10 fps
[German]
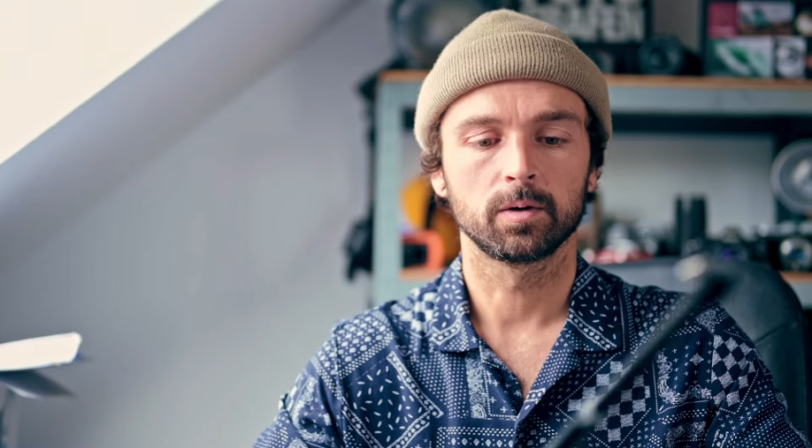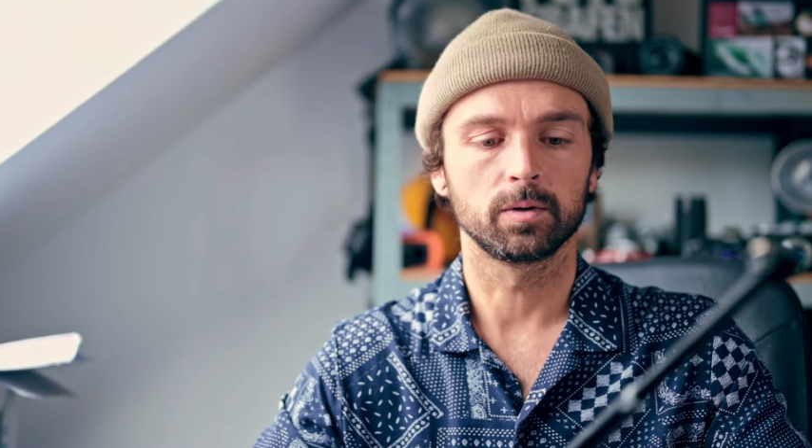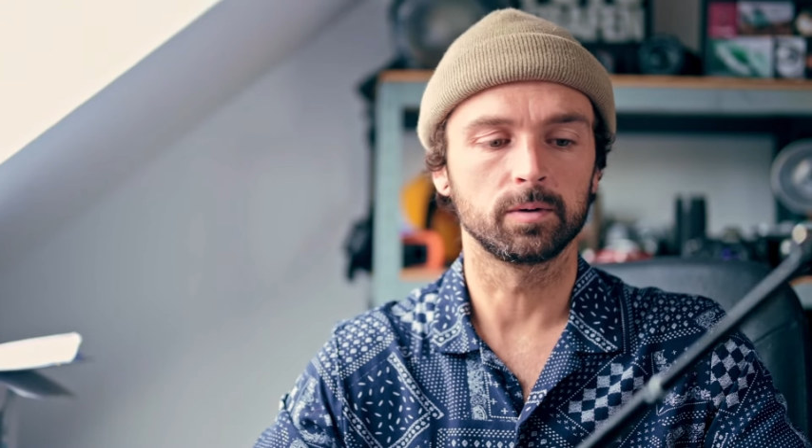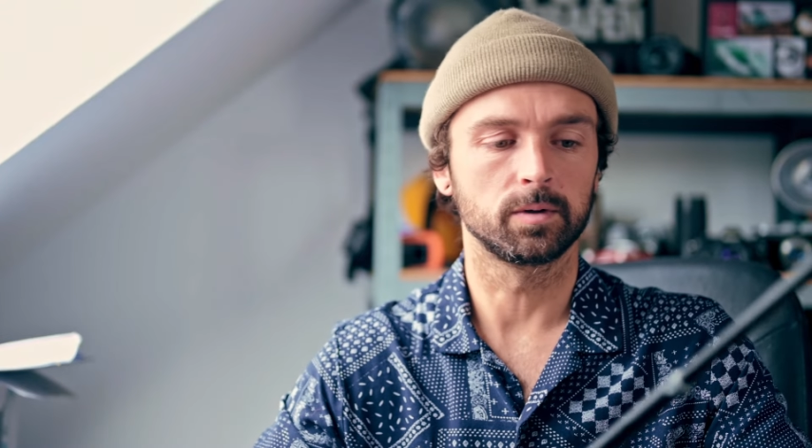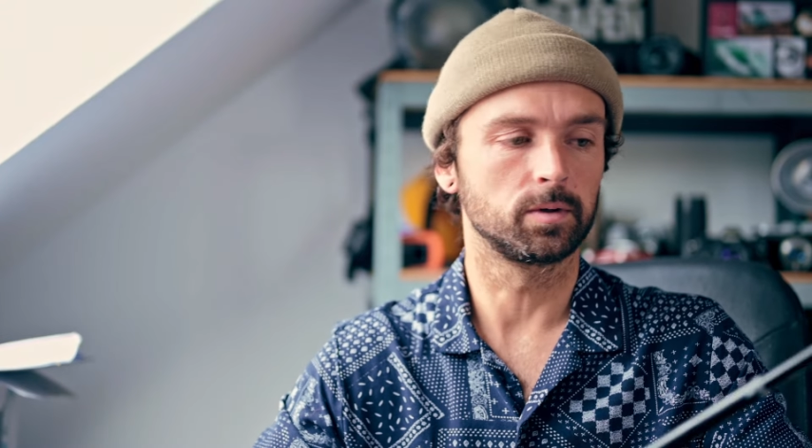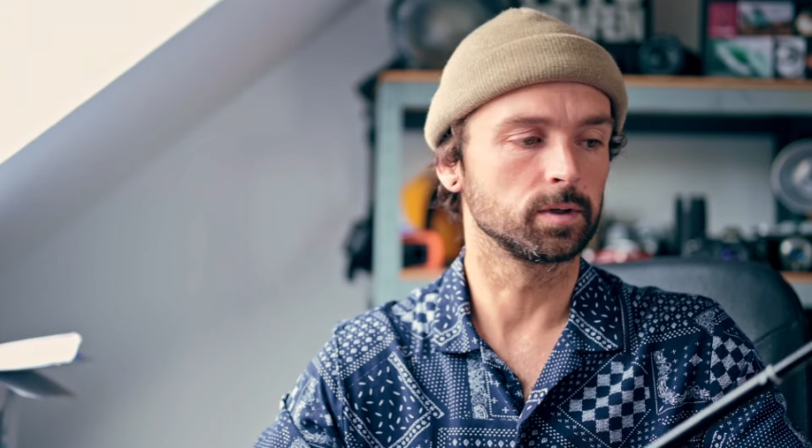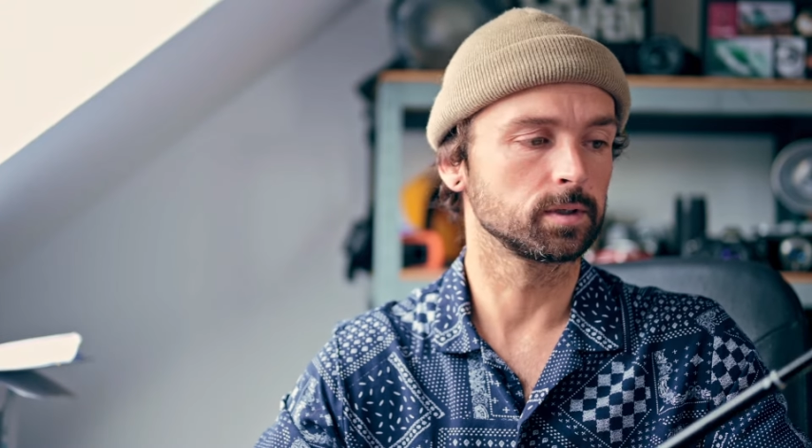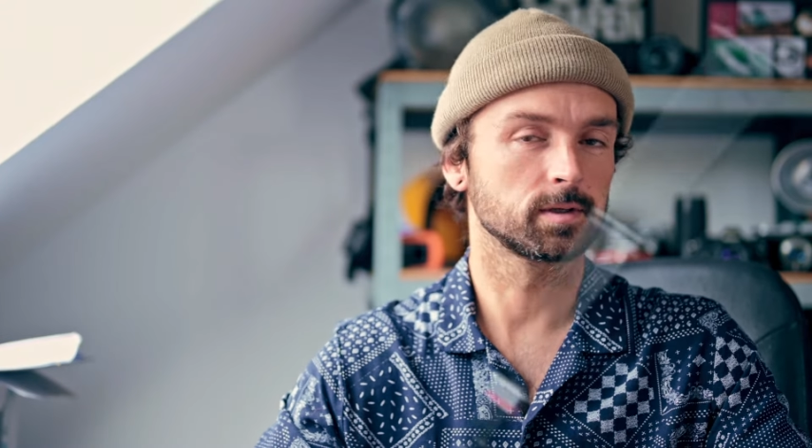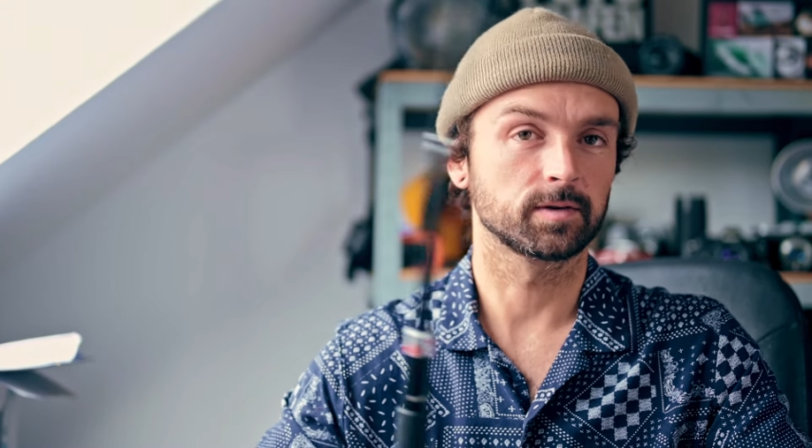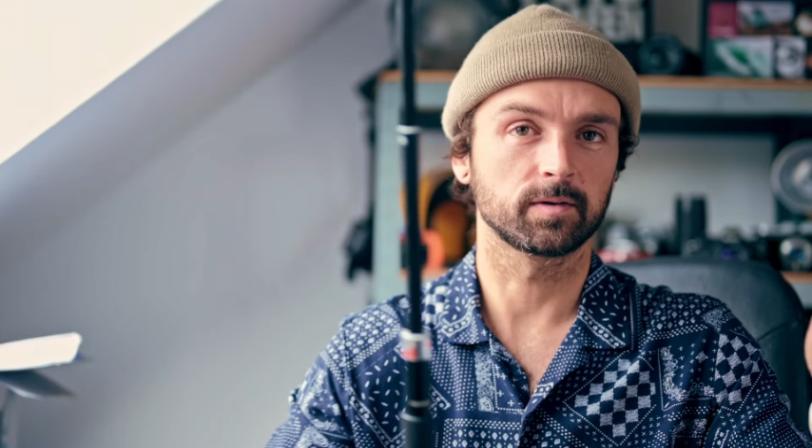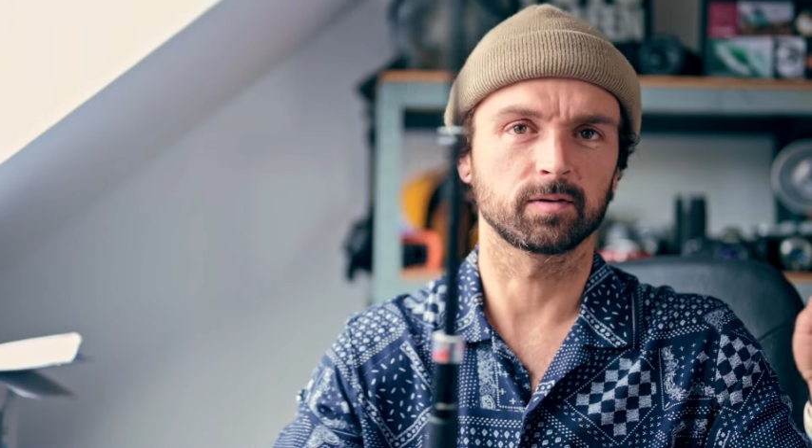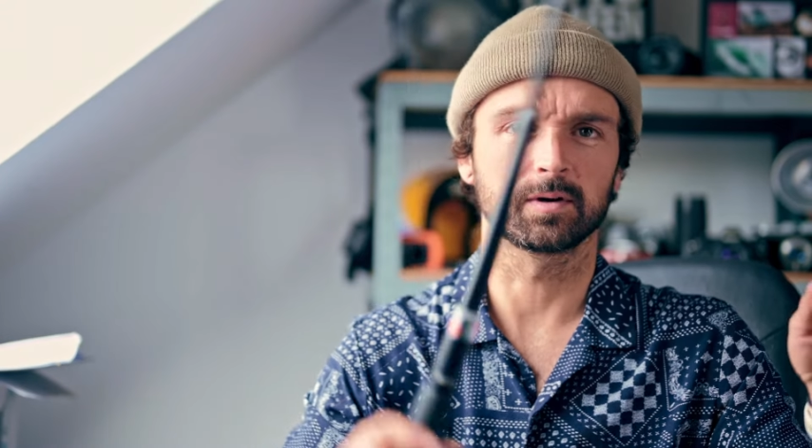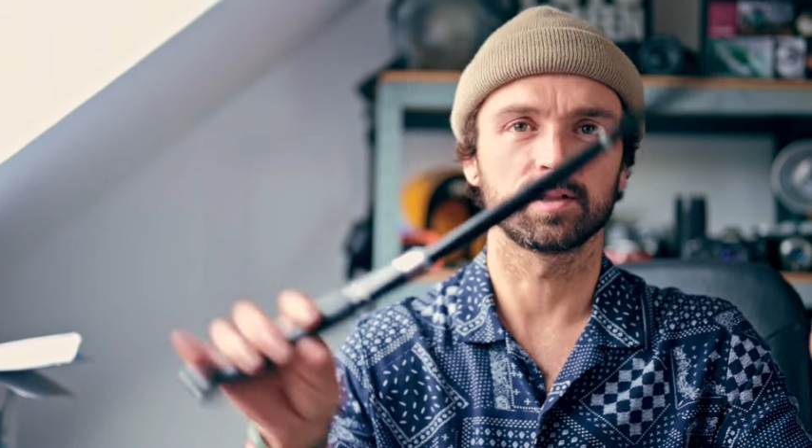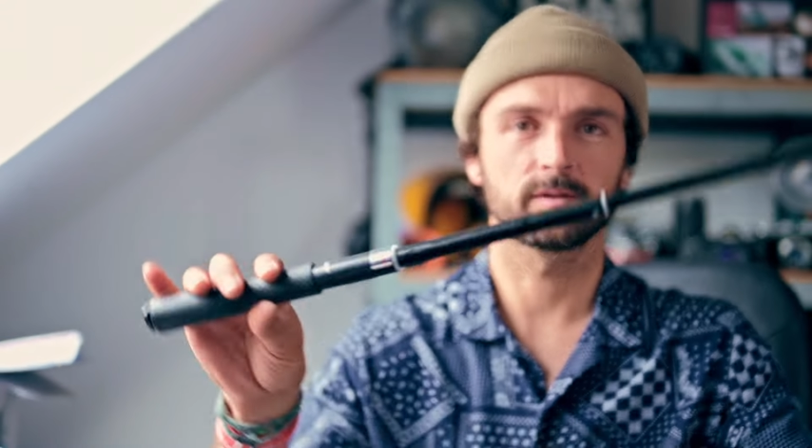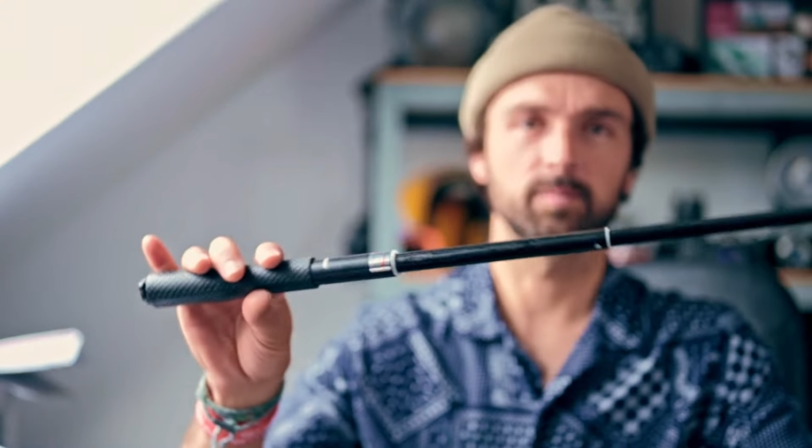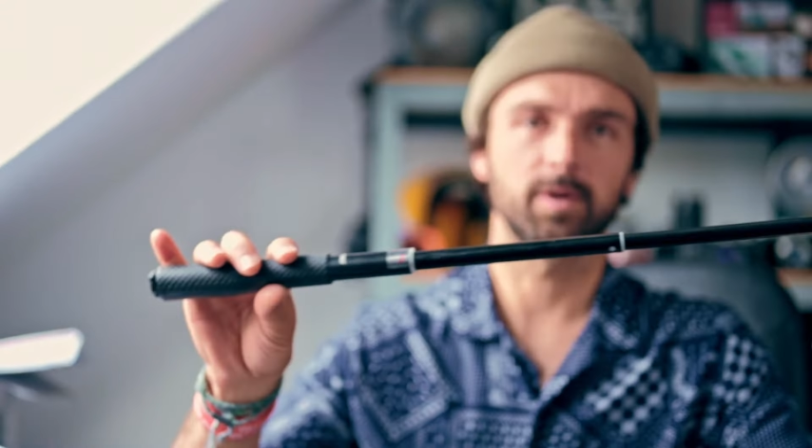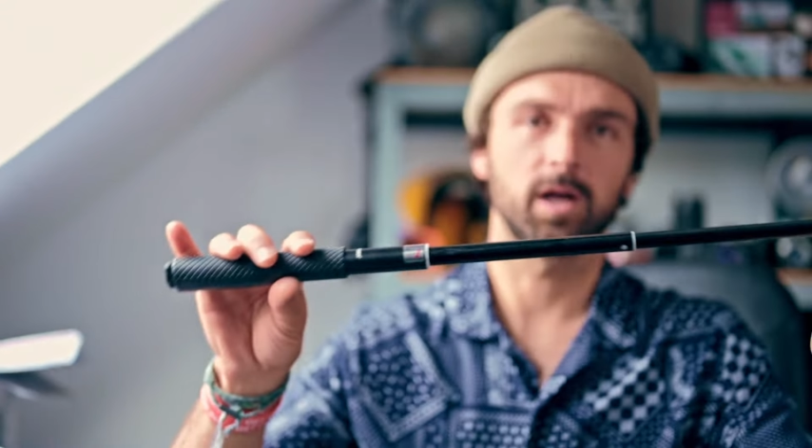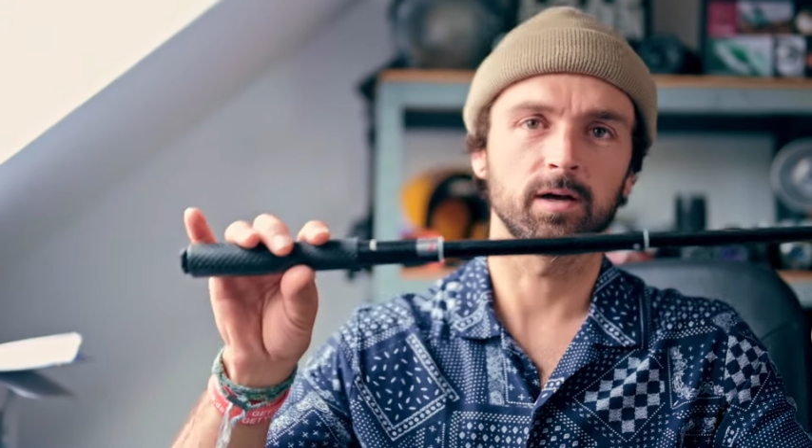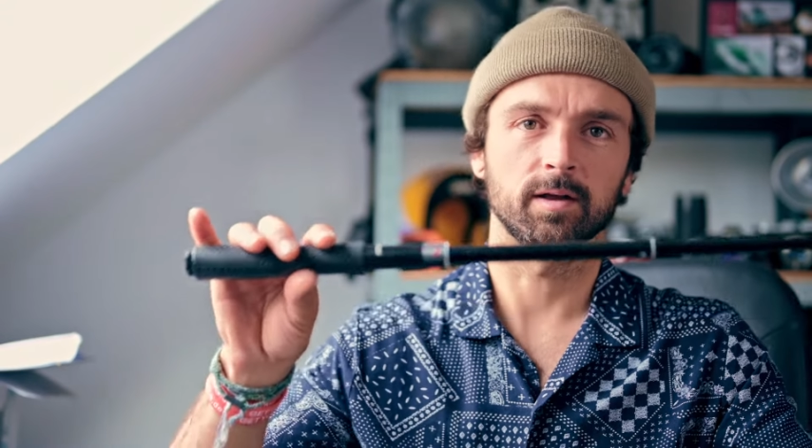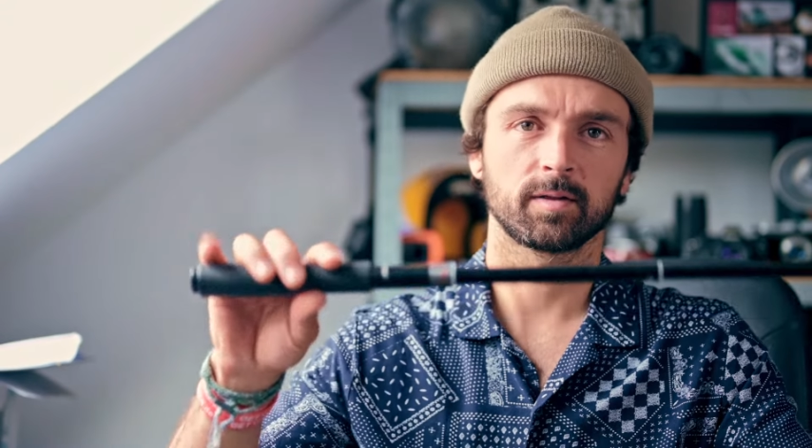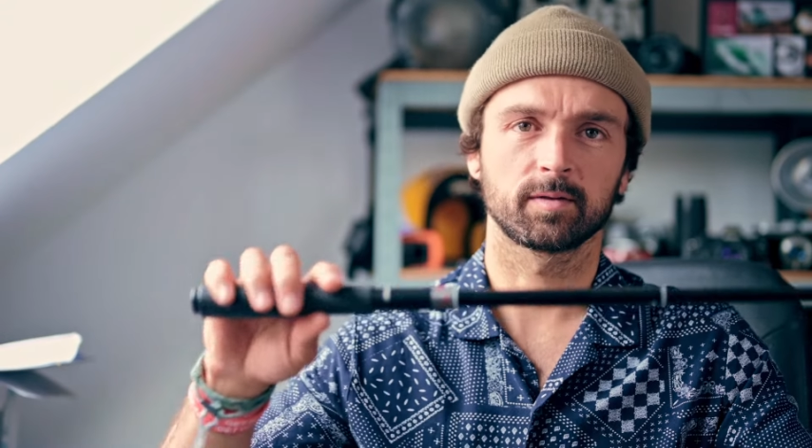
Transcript: Und das ist ein ganz normaler